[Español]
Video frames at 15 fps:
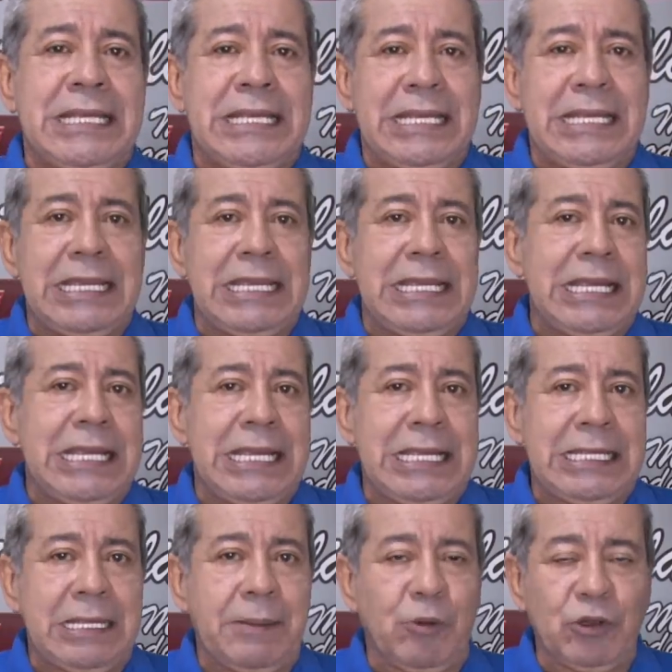
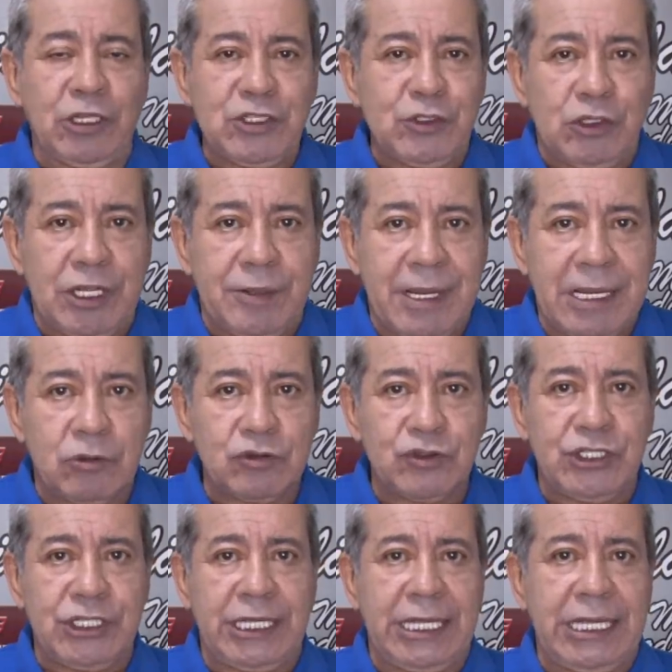Y Deportes Tolima
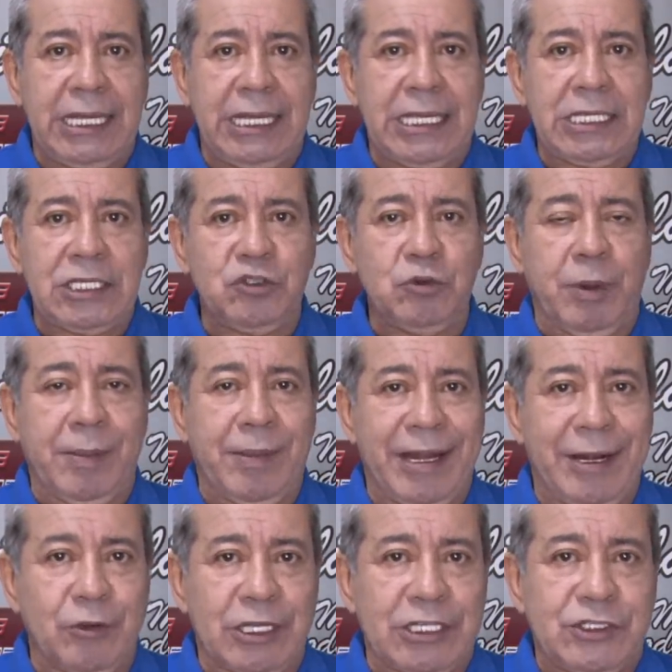consigue su primera
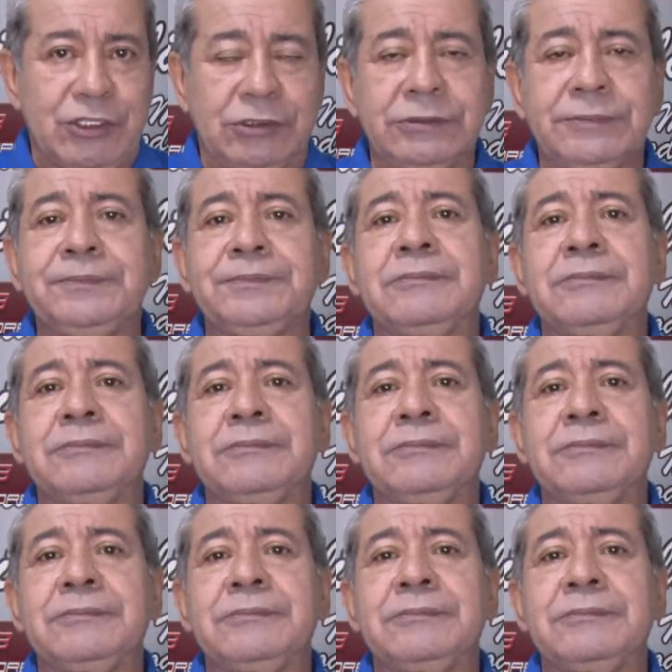anotación,